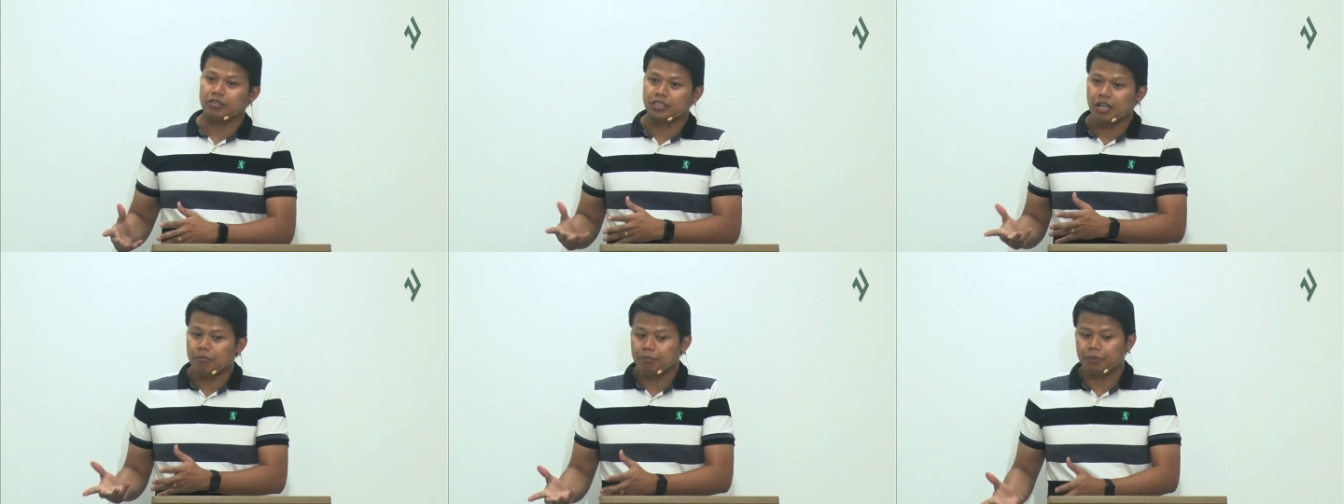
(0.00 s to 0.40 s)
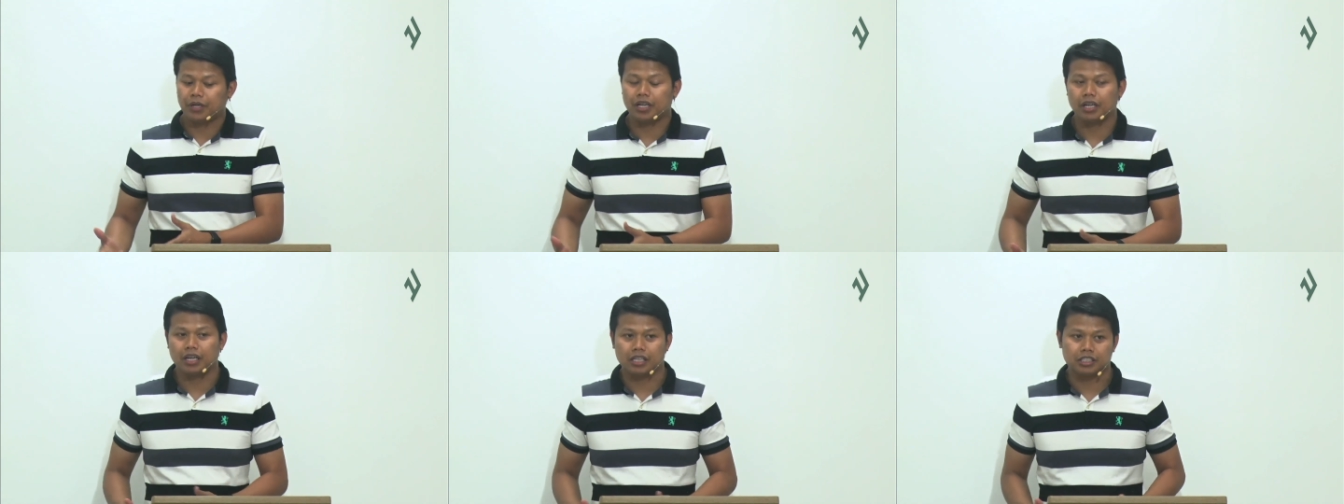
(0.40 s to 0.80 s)

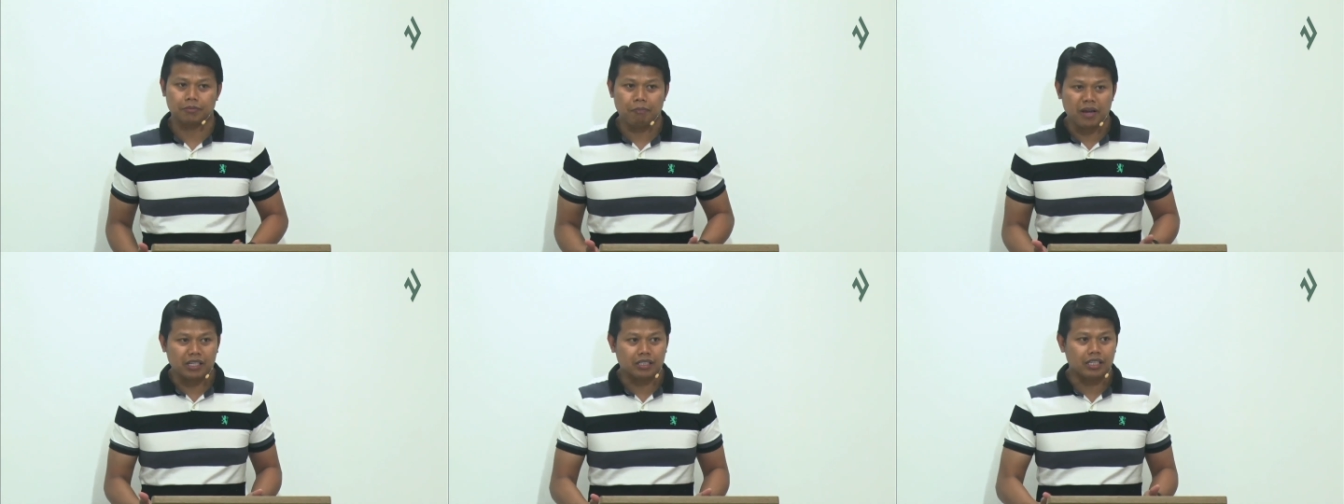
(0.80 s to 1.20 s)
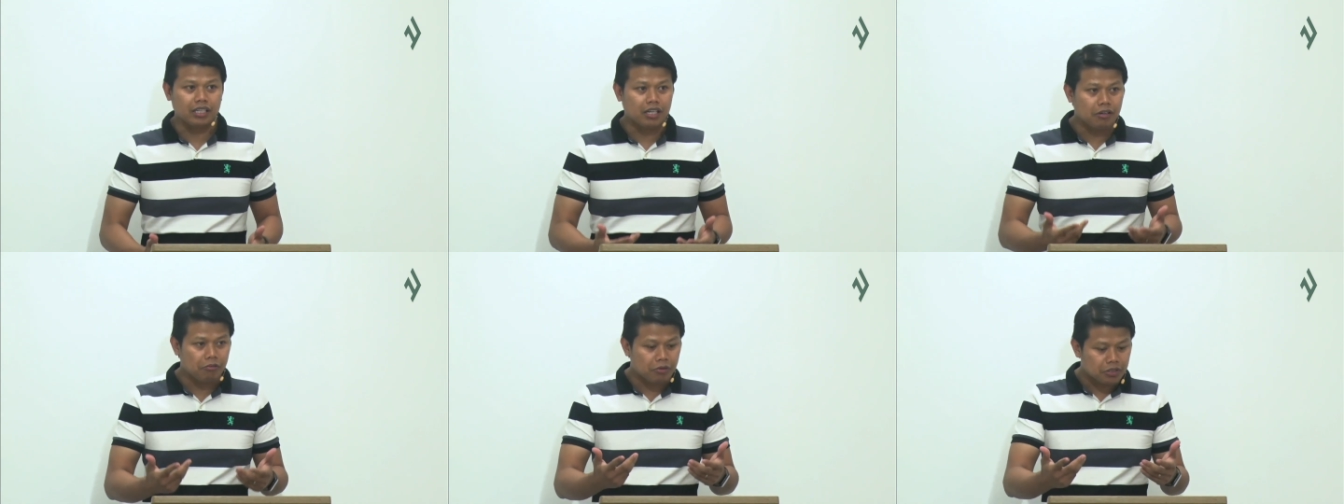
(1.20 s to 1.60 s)
syempre,
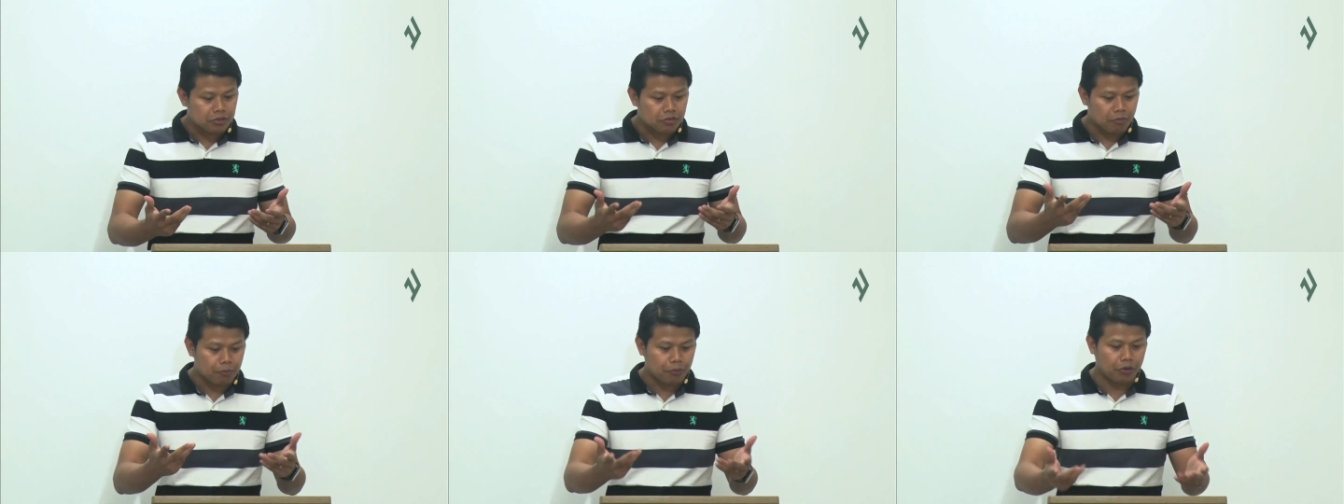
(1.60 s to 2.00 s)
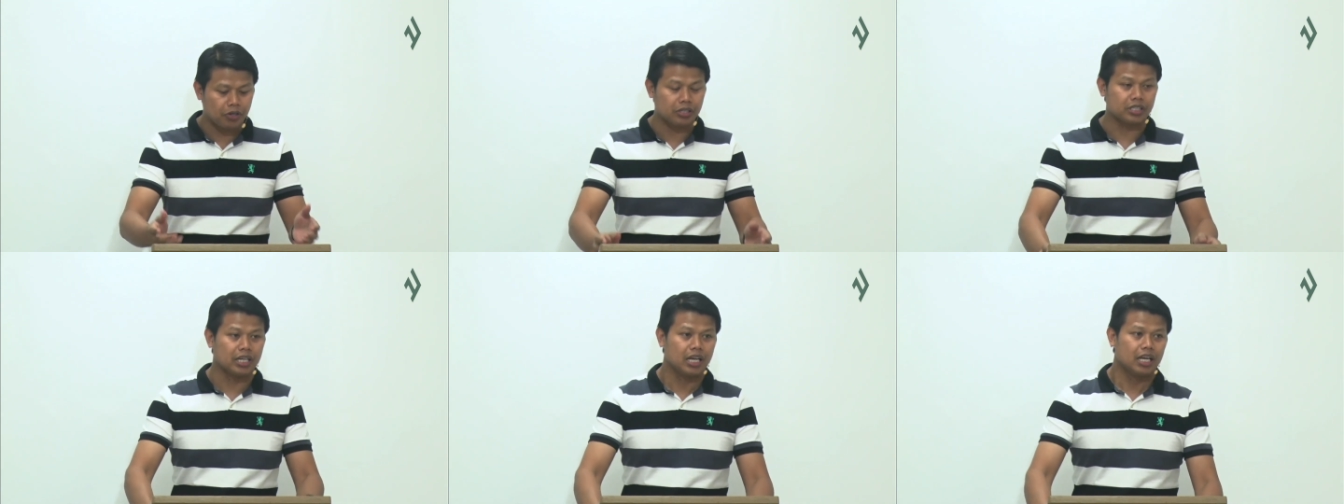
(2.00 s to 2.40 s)
expectedly, we
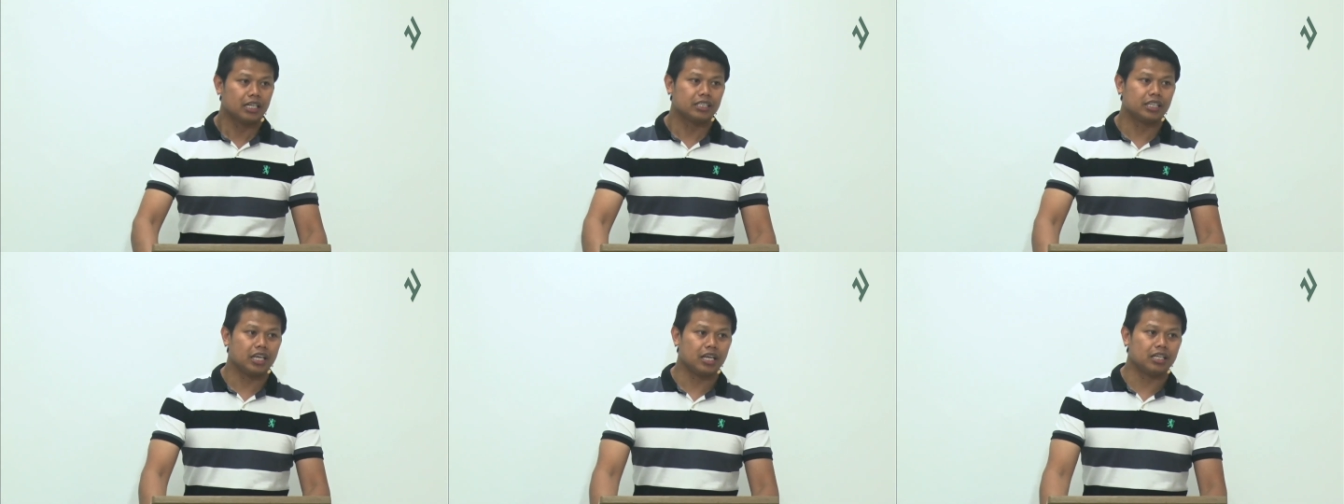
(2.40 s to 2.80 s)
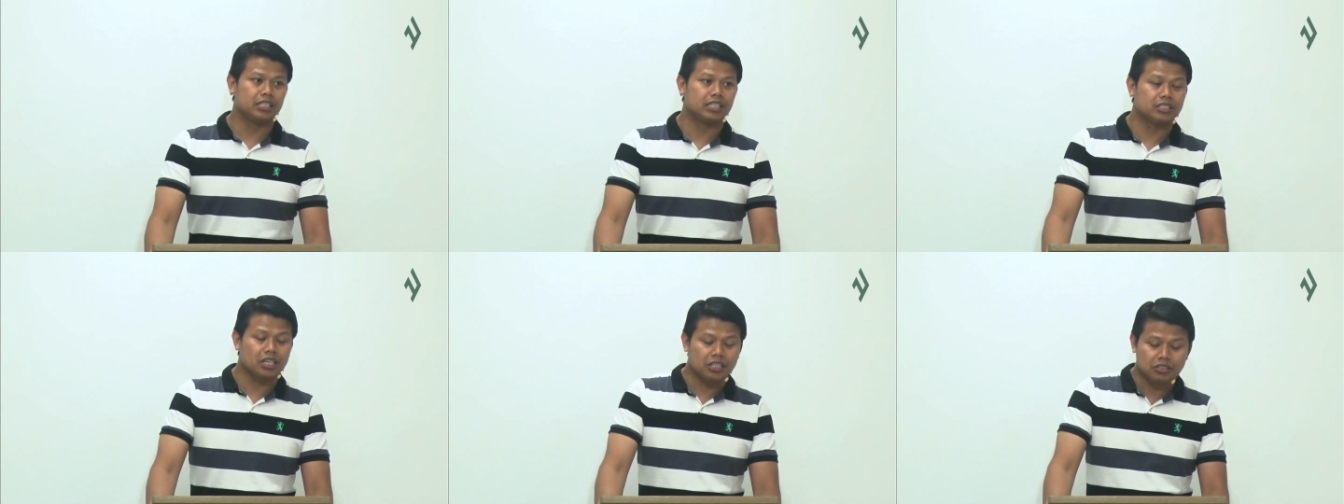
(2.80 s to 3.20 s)
support the
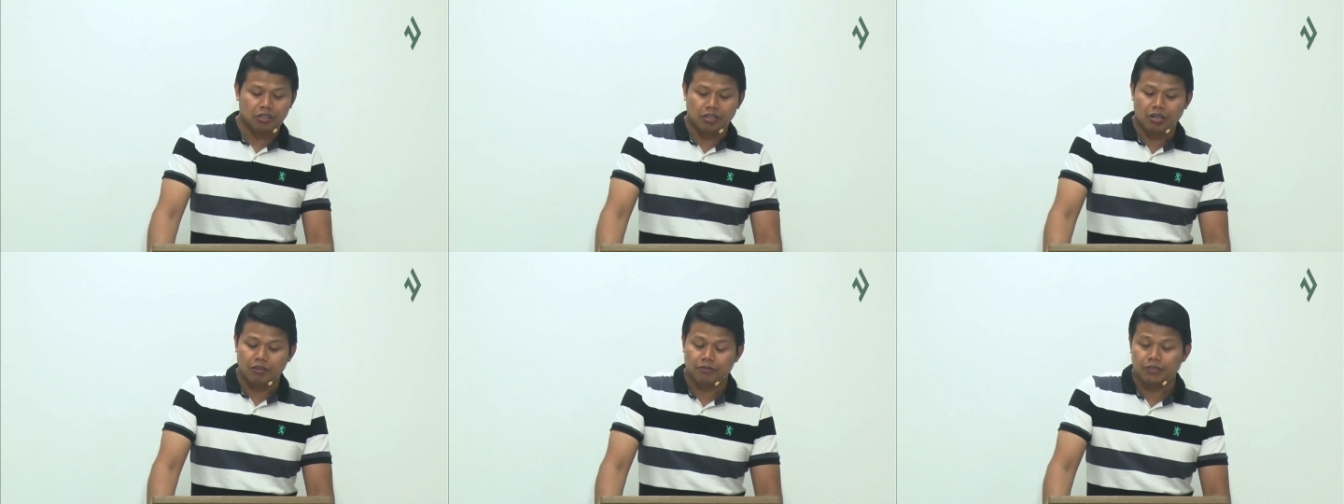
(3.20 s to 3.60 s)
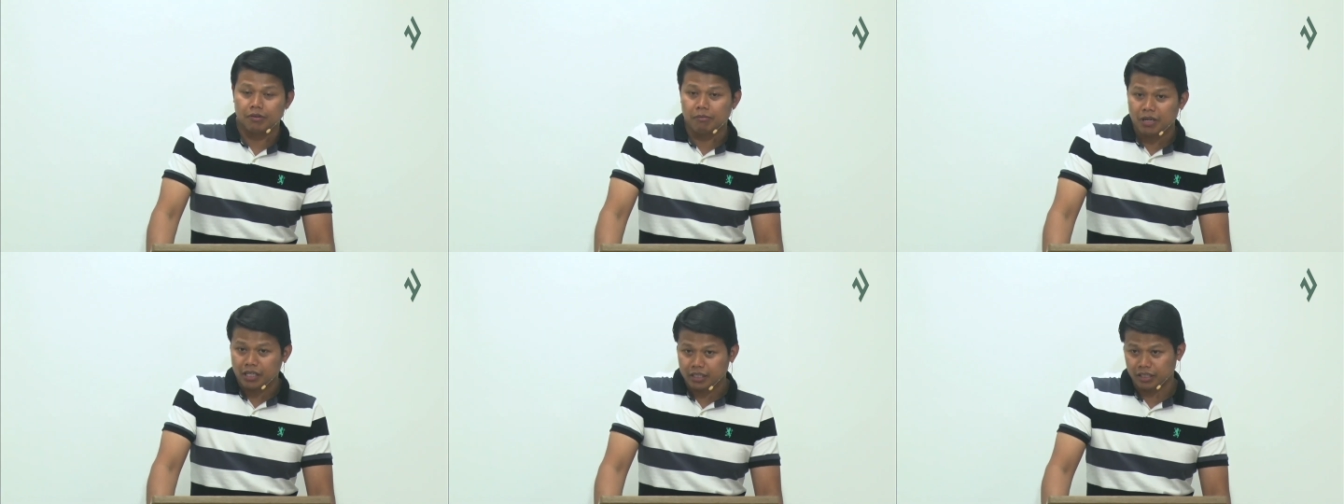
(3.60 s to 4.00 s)
decision of the
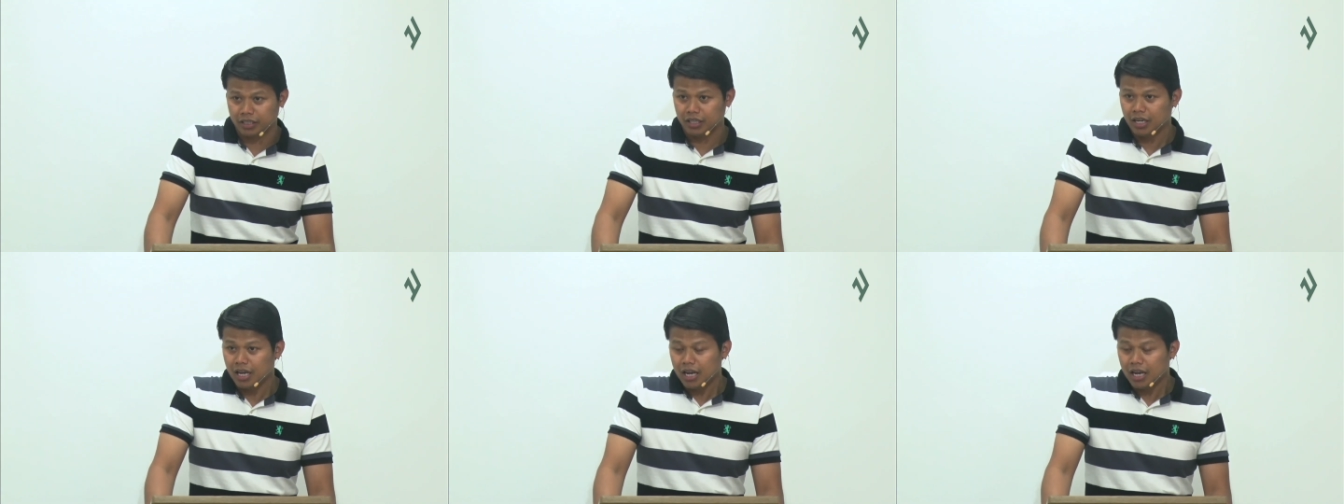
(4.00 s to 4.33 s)
mother.